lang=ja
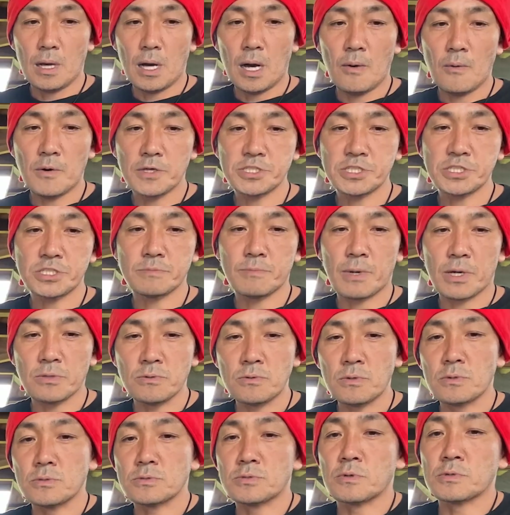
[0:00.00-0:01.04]
淡路島
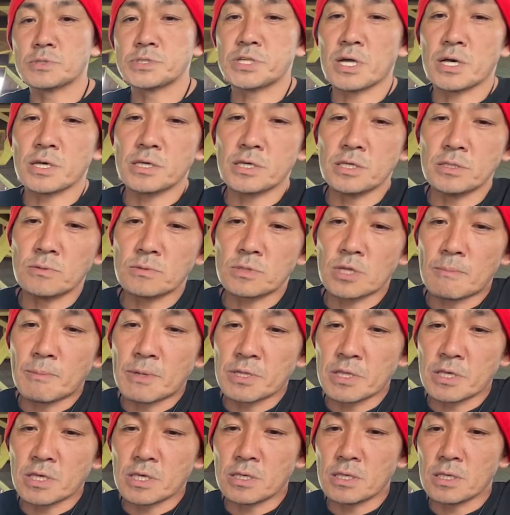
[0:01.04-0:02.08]
の特産品の
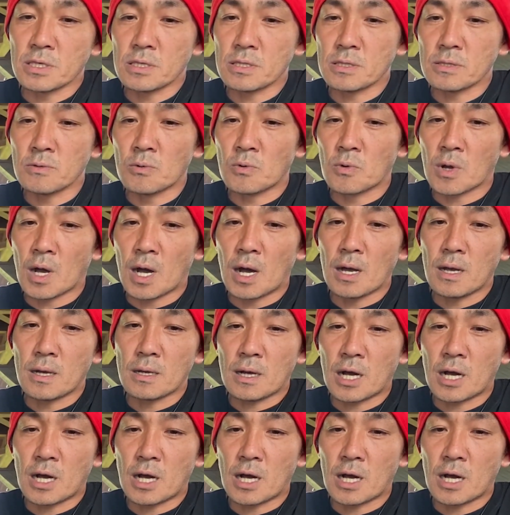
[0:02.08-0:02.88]
玉ねぎ農家。